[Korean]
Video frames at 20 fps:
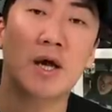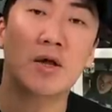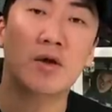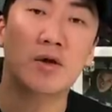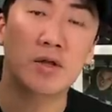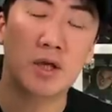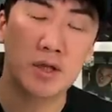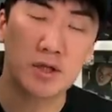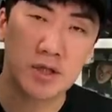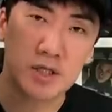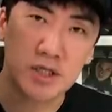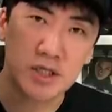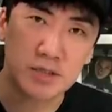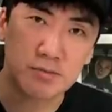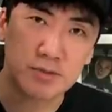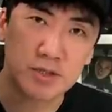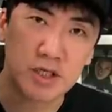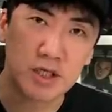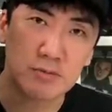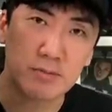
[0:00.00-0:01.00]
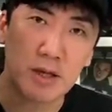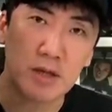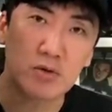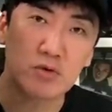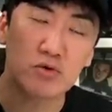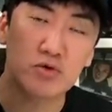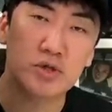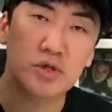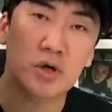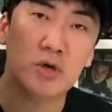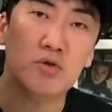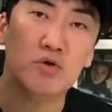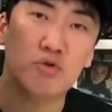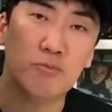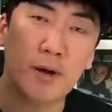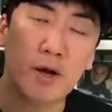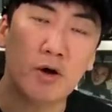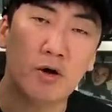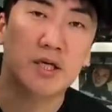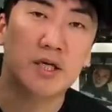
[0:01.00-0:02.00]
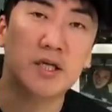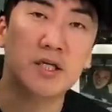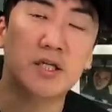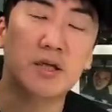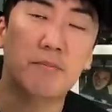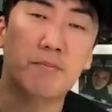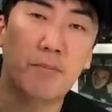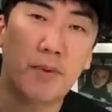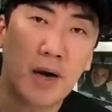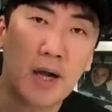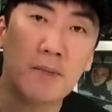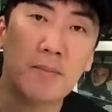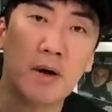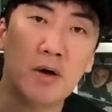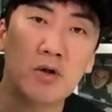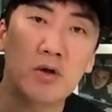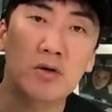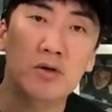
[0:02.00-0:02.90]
가격대는 27만 9,900원, 28만